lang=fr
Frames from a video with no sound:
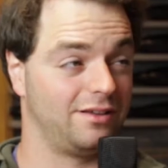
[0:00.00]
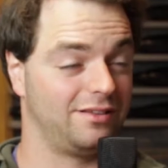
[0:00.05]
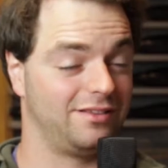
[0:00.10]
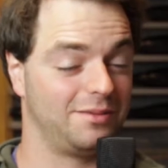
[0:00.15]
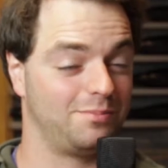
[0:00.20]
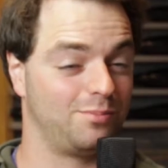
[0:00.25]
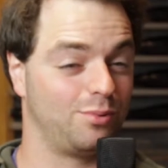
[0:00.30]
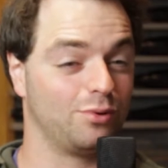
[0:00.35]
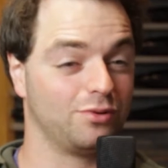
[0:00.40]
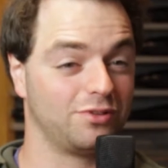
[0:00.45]

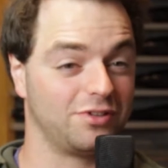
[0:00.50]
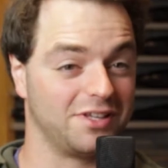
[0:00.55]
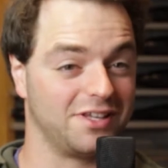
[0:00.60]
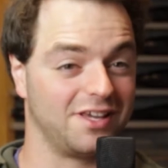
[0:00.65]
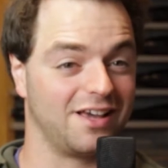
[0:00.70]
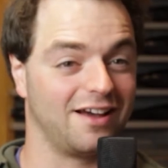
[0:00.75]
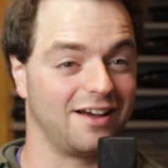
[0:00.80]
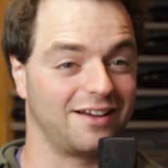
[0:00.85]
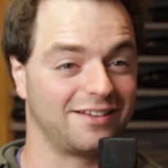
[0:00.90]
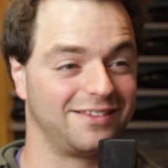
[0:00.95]
des protéines
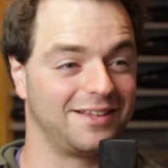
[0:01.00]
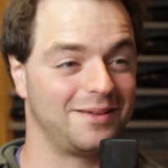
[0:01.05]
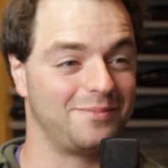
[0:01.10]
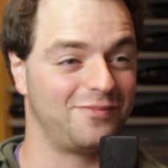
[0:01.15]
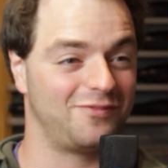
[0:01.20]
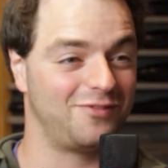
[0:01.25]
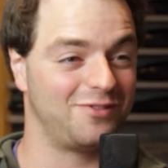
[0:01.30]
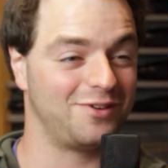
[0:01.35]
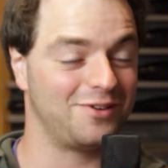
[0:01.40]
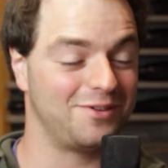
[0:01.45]

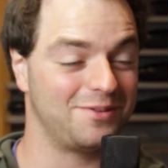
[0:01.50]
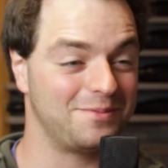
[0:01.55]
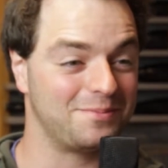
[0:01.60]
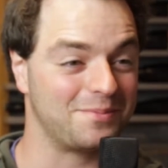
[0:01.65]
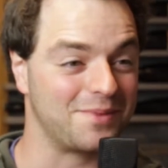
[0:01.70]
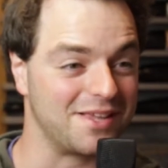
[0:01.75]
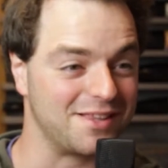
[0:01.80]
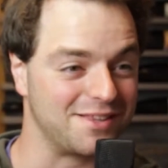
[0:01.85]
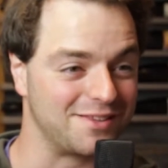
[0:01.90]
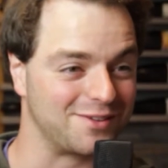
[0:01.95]

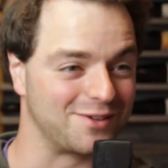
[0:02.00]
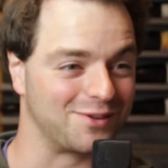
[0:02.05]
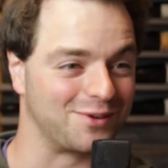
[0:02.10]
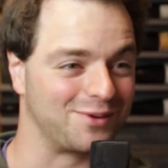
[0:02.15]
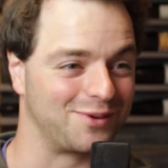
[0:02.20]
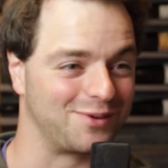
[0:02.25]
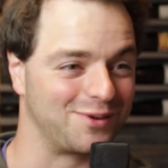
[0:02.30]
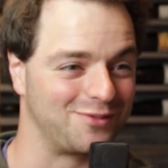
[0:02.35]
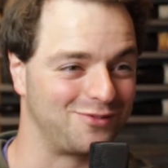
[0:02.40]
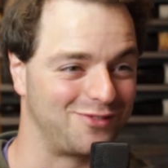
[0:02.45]
mit
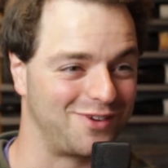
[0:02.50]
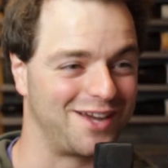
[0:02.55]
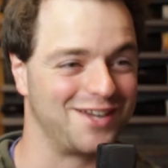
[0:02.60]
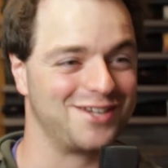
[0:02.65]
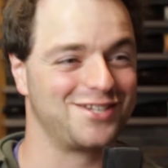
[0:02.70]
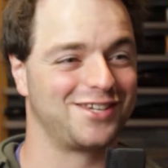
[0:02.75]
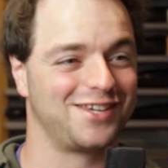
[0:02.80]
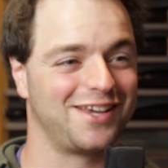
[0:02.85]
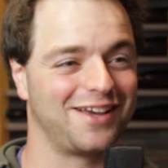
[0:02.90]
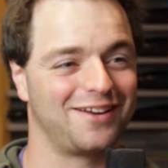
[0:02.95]
euh,
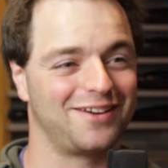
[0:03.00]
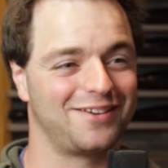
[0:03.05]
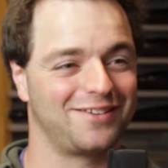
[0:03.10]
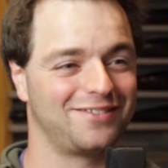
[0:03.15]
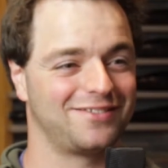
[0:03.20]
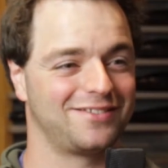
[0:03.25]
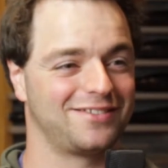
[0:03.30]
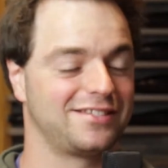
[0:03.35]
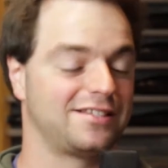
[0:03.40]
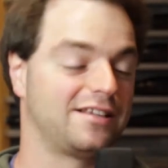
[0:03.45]

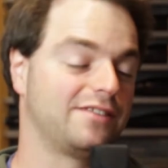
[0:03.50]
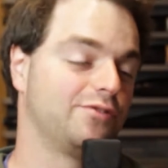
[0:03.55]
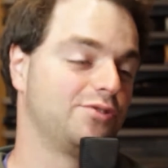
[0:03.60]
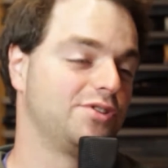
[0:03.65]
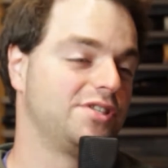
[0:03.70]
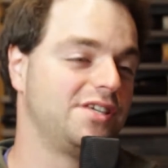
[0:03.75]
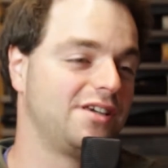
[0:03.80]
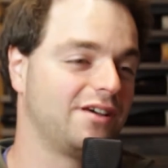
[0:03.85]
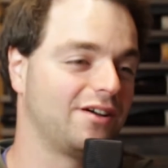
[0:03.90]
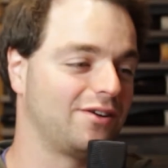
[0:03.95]
Ça
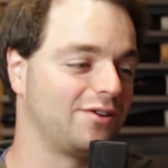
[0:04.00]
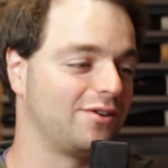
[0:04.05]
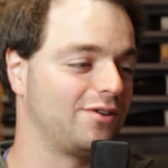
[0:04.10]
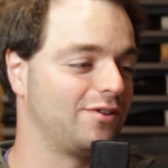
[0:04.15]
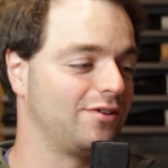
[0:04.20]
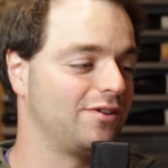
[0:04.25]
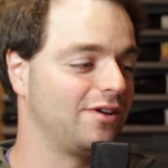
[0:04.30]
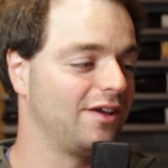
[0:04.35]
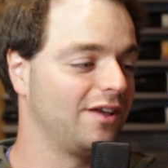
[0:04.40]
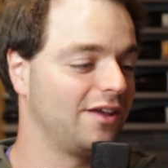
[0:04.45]
veut dire
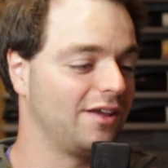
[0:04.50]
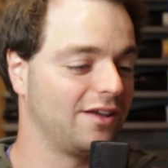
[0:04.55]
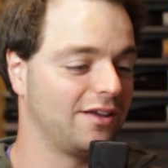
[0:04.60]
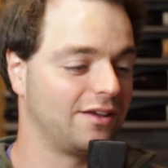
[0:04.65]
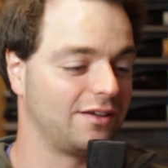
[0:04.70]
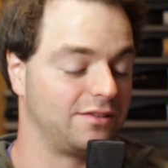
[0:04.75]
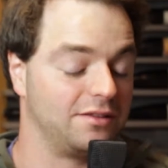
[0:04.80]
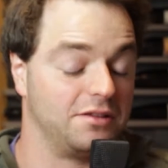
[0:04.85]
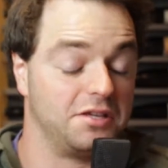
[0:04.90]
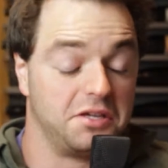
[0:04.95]
euh,
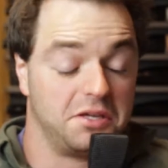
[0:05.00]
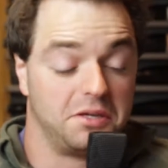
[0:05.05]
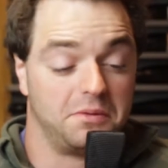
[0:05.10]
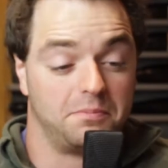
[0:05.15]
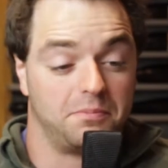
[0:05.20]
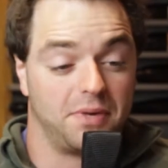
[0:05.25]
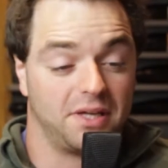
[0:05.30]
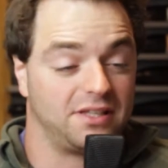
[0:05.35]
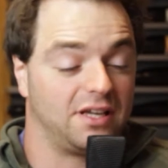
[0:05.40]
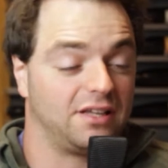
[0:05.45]
des
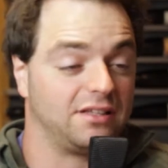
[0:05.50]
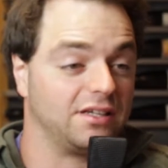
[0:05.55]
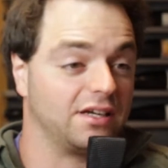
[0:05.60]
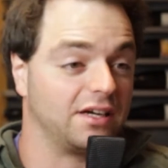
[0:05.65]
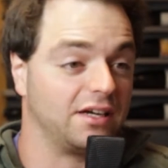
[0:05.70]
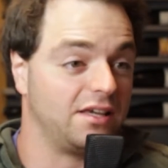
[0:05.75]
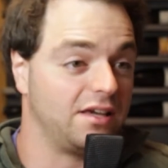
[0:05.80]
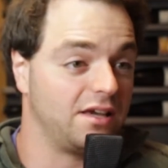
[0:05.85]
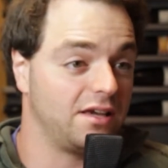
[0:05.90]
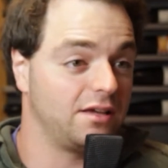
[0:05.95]
patates
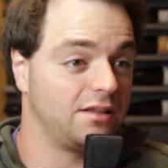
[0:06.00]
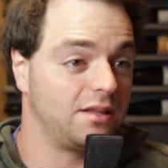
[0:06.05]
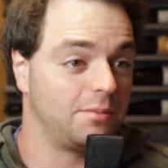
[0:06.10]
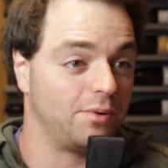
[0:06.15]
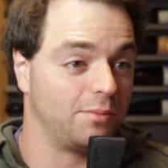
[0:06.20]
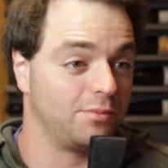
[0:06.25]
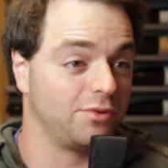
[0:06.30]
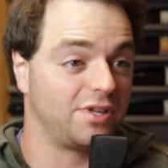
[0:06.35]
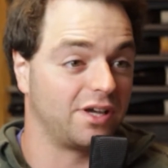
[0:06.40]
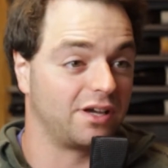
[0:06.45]
grillées, des
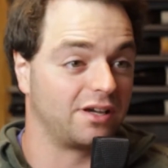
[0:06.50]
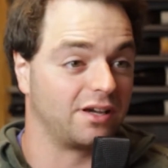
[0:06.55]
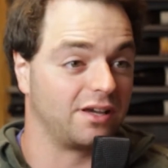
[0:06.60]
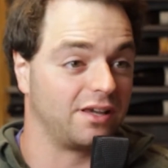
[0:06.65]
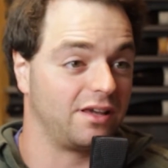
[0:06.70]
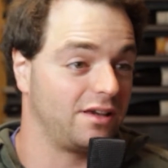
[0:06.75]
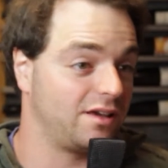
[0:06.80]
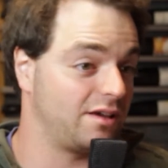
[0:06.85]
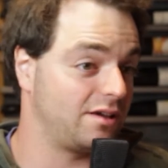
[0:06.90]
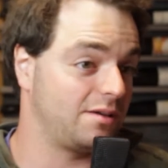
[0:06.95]
pommes de terre
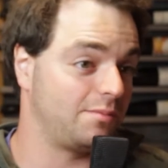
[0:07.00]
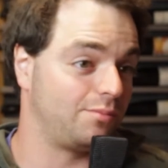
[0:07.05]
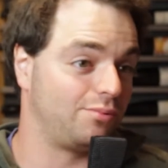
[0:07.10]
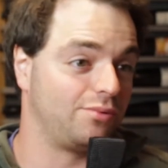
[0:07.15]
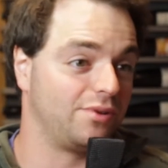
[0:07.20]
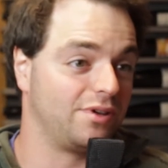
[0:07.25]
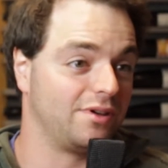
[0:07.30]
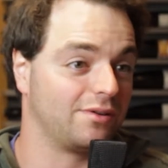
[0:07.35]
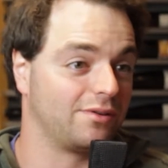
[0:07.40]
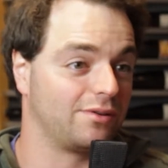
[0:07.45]
grillées et
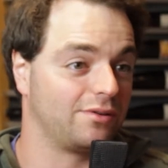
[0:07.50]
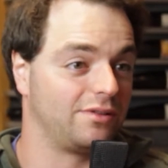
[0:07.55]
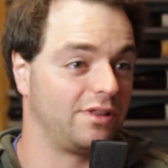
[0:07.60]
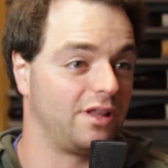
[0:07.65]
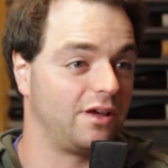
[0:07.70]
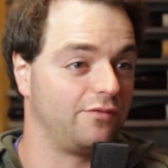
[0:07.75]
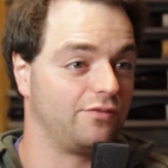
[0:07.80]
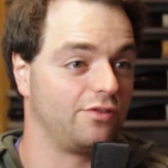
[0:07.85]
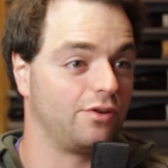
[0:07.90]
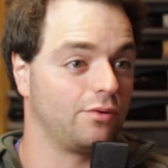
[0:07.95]
puis euh, de
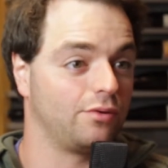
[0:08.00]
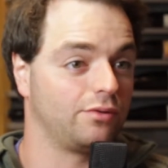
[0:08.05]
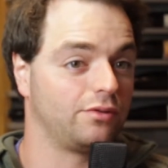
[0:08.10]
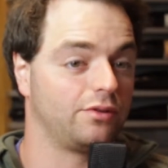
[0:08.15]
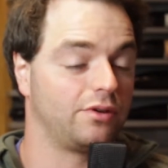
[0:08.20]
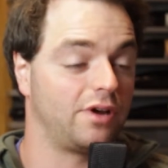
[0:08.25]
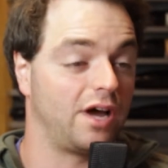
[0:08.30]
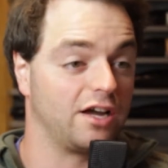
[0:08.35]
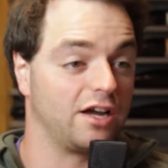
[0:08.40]
la viande